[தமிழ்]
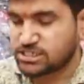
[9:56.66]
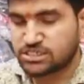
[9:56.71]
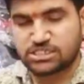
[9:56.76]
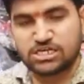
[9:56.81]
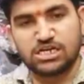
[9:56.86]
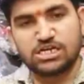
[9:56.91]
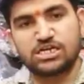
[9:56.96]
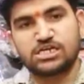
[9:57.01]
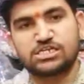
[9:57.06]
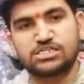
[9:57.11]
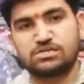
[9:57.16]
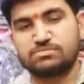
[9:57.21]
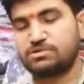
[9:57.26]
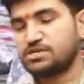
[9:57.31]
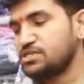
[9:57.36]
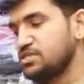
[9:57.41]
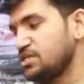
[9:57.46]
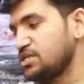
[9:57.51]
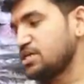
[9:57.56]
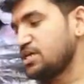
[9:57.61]
ஆஷ் கலர் இந்த
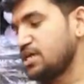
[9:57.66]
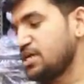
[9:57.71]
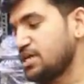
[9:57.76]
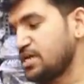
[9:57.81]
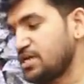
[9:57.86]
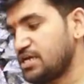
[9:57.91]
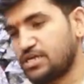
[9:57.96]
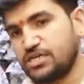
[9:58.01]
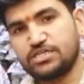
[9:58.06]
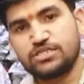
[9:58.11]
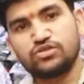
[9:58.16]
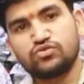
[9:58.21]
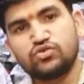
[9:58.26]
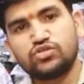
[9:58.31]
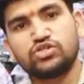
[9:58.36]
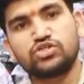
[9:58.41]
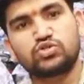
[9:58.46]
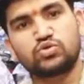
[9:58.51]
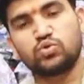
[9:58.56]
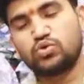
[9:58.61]
மாதிரி நிறைய இருக்கு இது
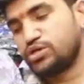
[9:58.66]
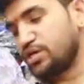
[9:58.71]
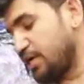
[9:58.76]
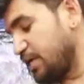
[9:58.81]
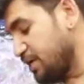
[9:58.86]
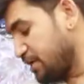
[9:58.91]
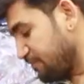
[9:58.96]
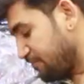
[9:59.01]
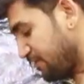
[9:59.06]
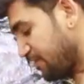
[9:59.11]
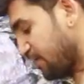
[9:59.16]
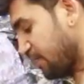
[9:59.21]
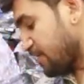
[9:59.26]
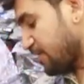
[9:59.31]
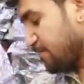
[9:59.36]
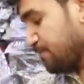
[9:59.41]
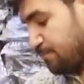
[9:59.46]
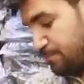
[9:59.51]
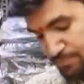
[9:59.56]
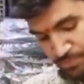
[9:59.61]
வந்து டூ நைன்டி ஃபைவ்
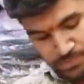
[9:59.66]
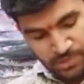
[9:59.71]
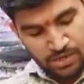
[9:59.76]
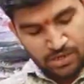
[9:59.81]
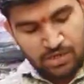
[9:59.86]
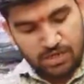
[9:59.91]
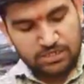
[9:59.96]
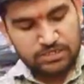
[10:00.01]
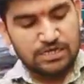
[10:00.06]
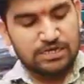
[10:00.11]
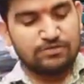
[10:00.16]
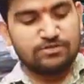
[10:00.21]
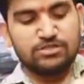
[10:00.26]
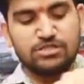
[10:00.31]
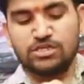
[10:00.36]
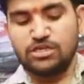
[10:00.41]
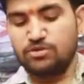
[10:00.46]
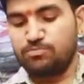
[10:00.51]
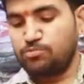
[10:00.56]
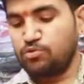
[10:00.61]
சரிங்க சார் அதில்
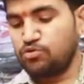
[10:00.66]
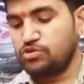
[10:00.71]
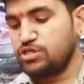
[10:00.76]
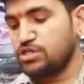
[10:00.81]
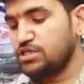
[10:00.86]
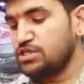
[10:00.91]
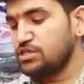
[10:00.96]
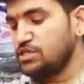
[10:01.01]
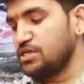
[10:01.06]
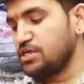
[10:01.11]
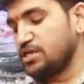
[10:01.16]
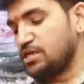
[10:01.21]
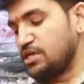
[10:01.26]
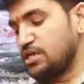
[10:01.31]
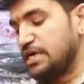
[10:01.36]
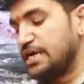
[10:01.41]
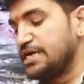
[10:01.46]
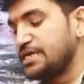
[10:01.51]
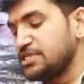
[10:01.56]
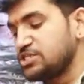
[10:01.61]
வந்து இப்போ வந்து இது
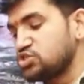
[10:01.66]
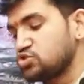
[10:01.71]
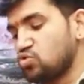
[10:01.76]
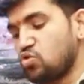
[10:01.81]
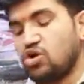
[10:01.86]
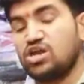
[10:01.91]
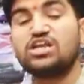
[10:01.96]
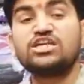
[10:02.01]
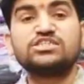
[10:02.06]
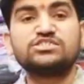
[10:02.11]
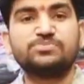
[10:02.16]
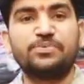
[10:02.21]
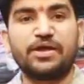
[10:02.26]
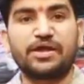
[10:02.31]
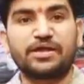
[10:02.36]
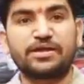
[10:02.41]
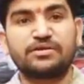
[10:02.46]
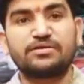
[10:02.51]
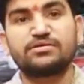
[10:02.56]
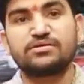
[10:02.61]
லேடிஸ் காலேஜ்
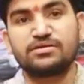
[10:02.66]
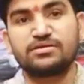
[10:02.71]
பேக்